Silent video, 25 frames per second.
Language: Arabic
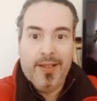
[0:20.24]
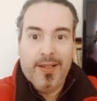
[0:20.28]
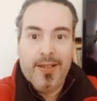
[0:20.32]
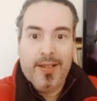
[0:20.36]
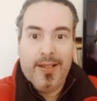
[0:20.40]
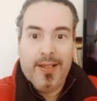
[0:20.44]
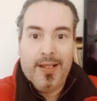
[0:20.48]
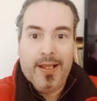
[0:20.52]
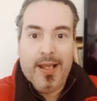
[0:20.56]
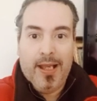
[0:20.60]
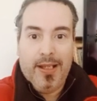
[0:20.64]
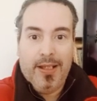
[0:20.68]

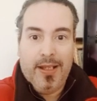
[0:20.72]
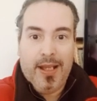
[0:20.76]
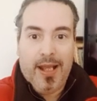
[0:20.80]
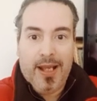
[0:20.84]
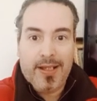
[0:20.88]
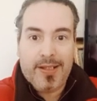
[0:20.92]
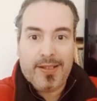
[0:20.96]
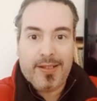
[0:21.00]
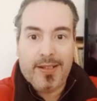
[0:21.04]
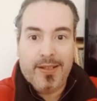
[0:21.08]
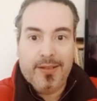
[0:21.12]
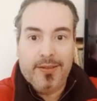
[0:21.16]

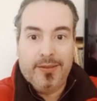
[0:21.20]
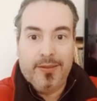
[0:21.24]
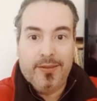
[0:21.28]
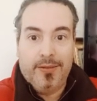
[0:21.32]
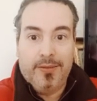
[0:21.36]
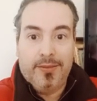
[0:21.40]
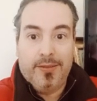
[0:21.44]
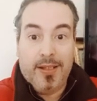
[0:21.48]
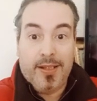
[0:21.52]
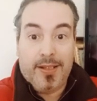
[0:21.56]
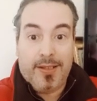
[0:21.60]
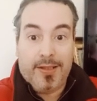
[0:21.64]
الحسد
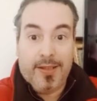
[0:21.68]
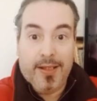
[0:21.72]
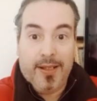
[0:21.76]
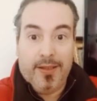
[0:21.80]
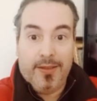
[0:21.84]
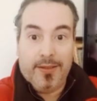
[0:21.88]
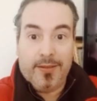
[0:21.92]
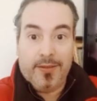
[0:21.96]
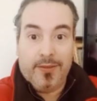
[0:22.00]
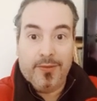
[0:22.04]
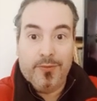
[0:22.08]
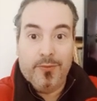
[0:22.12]
كالسحر
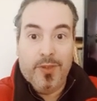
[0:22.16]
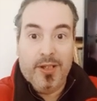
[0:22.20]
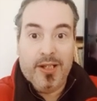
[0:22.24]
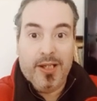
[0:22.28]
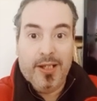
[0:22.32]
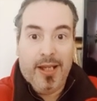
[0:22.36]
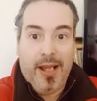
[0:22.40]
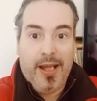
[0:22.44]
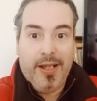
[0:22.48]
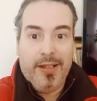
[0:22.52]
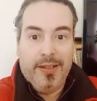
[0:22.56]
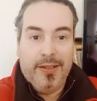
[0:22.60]

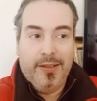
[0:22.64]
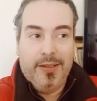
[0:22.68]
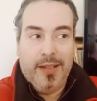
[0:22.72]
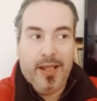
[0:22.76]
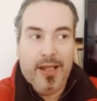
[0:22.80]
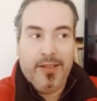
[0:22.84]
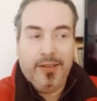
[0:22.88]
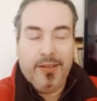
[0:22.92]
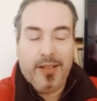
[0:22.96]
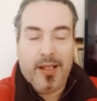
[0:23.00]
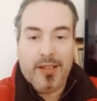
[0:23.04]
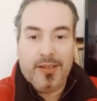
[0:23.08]
وكالعين العين
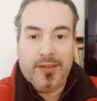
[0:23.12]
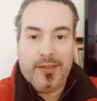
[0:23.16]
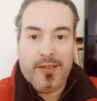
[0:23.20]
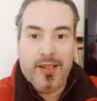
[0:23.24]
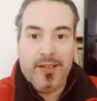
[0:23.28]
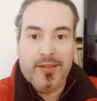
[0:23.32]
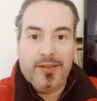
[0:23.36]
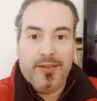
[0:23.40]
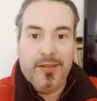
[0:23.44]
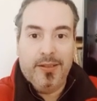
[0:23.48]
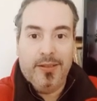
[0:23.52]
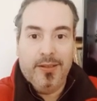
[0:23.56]
قد
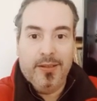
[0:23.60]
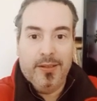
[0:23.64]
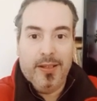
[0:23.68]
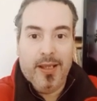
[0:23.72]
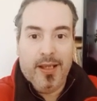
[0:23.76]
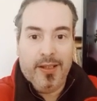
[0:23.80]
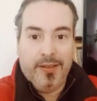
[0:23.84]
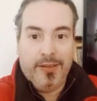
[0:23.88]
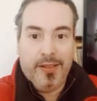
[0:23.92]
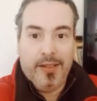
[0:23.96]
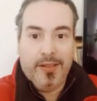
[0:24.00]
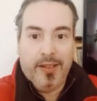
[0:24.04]
تأتي
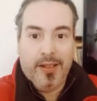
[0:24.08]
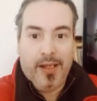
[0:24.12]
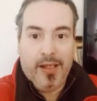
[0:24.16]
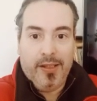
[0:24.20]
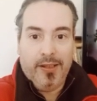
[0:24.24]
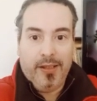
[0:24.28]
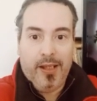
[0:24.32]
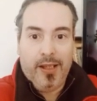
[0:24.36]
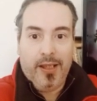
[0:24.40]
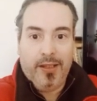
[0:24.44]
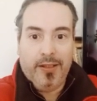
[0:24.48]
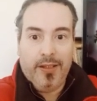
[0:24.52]
أحيانا
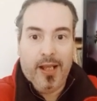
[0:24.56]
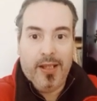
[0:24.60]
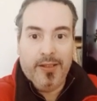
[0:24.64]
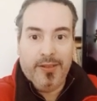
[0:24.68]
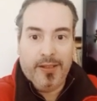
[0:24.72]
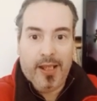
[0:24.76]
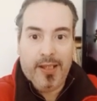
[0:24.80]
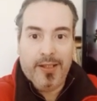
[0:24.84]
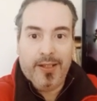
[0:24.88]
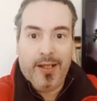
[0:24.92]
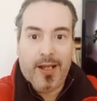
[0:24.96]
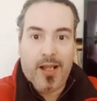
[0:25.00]
عن
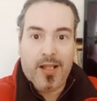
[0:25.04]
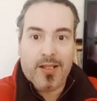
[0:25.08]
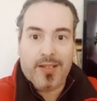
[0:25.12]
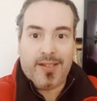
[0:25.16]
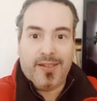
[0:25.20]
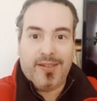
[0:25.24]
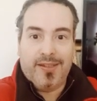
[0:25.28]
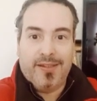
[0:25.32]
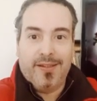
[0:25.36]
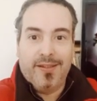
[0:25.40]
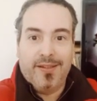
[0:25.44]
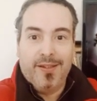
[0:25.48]
غير
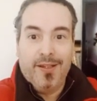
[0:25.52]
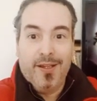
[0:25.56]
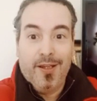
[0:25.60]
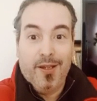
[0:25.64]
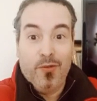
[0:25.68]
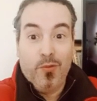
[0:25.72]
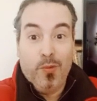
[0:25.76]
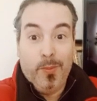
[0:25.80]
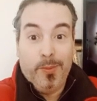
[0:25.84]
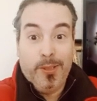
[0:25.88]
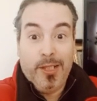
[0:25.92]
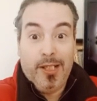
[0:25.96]
قصد
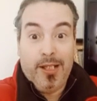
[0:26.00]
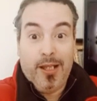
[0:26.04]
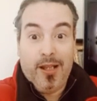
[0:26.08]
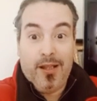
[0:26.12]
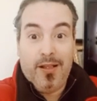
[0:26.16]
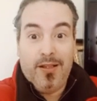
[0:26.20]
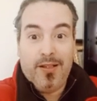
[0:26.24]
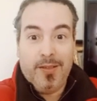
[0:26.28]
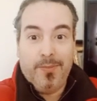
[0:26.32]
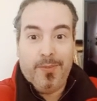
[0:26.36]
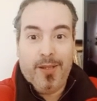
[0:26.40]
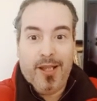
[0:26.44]
ومن
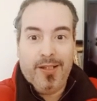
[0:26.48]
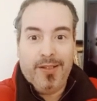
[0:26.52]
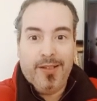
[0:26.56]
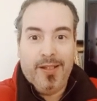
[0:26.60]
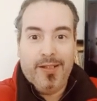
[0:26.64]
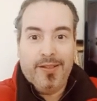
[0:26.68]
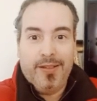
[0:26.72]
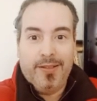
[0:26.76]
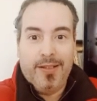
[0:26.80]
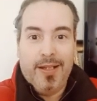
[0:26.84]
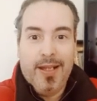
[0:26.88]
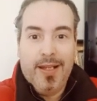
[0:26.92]
الأقارب أحيانا
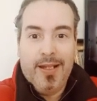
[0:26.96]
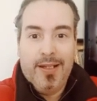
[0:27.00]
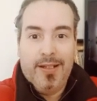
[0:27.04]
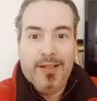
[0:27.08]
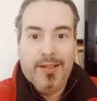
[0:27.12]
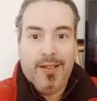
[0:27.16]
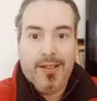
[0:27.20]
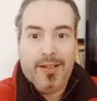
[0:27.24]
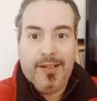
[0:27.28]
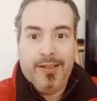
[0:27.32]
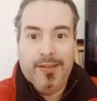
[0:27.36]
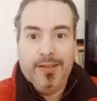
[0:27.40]

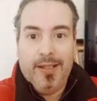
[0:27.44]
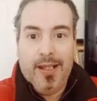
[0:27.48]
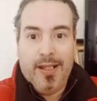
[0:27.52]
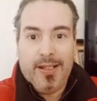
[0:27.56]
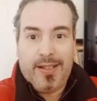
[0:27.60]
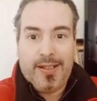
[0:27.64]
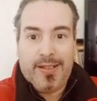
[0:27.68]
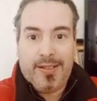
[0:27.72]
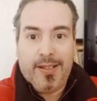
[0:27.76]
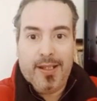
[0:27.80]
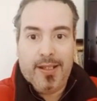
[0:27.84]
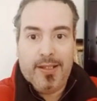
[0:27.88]
لكن
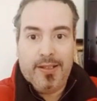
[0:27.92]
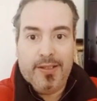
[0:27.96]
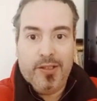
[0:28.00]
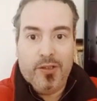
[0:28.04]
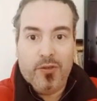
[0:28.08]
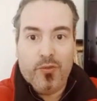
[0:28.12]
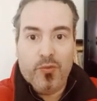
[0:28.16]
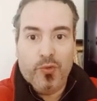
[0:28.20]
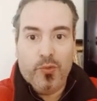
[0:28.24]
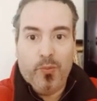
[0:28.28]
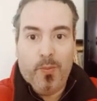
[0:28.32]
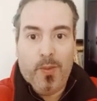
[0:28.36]
السحر
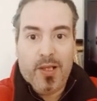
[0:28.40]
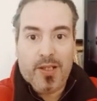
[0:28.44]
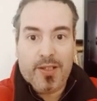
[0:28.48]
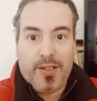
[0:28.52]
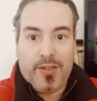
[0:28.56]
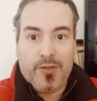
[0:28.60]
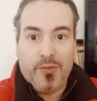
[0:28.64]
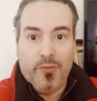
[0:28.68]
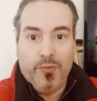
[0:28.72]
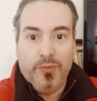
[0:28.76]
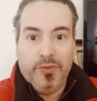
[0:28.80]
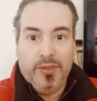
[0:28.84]
يكون
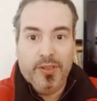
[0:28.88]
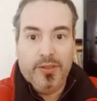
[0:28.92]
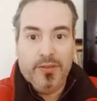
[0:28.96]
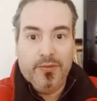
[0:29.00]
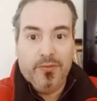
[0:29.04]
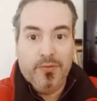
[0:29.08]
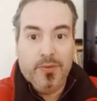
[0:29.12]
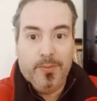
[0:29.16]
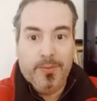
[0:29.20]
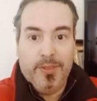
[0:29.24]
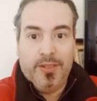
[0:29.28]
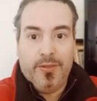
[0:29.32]
مقصودا
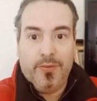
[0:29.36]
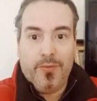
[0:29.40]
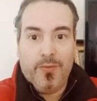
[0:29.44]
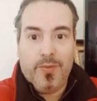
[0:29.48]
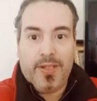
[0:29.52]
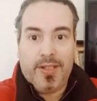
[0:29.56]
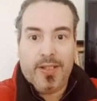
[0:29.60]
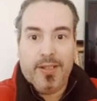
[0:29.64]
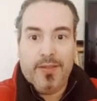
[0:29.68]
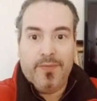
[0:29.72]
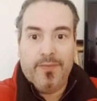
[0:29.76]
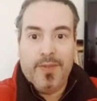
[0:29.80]

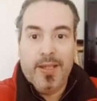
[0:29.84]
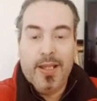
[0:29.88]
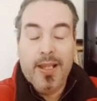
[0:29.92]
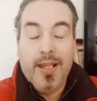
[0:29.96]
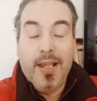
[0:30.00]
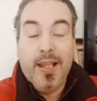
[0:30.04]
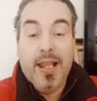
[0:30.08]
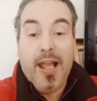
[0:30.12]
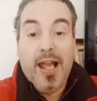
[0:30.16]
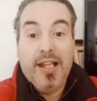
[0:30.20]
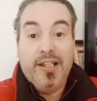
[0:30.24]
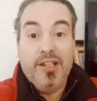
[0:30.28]
ومدروسا
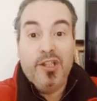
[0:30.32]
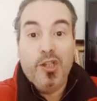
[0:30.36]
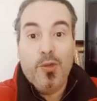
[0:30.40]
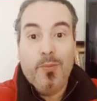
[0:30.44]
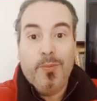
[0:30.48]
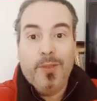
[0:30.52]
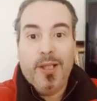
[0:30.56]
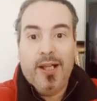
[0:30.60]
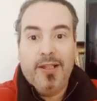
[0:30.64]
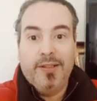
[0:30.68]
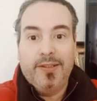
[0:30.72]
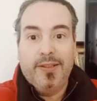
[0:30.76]
اليوم
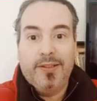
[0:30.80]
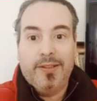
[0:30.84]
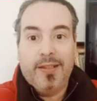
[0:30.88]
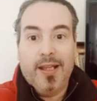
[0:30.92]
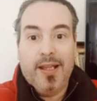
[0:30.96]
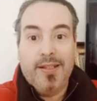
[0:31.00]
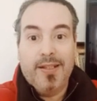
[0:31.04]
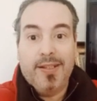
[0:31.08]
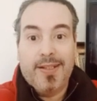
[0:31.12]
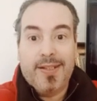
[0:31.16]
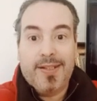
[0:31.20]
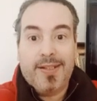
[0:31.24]
الحديث عن
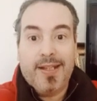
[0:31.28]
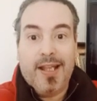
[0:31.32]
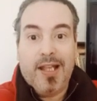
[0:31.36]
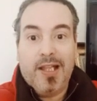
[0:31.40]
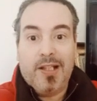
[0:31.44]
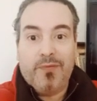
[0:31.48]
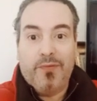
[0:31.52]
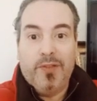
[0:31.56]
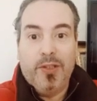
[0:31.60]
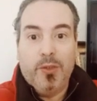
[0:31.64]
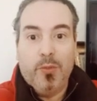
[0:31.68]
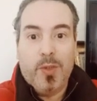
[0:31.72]
السحر في
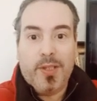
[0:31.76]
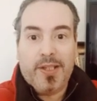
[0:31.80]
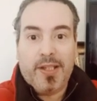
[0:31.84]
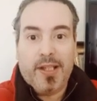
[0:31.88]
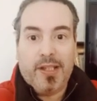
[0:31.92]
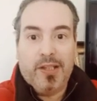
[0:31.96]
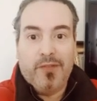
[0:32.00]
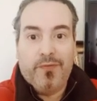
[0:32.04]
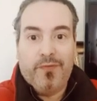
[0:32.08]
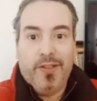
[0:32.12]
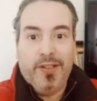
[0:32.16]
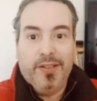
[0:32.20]
الوسط
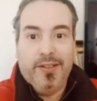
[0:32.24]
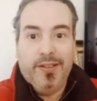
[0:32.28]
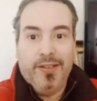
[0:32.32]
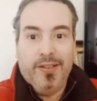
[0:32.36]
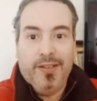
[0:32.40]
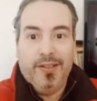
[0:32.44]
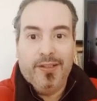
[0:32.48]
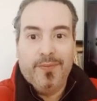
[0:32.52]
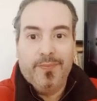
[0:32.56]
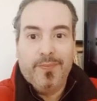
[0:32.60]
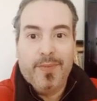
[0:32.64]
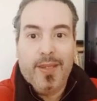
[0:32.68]
الفني
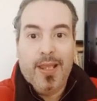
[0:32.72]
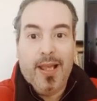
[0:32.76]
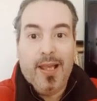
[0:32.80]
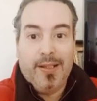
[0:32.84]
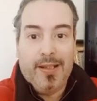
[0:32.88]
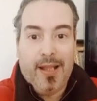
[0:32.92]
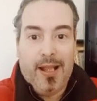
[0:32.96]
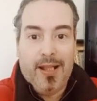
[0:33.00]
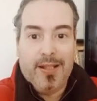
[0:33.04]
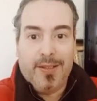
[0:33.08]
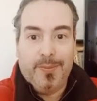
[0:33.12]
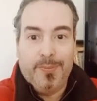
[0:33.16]

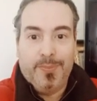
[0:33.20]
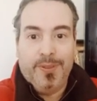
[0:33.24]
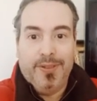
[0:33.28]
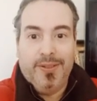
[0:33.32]
العربي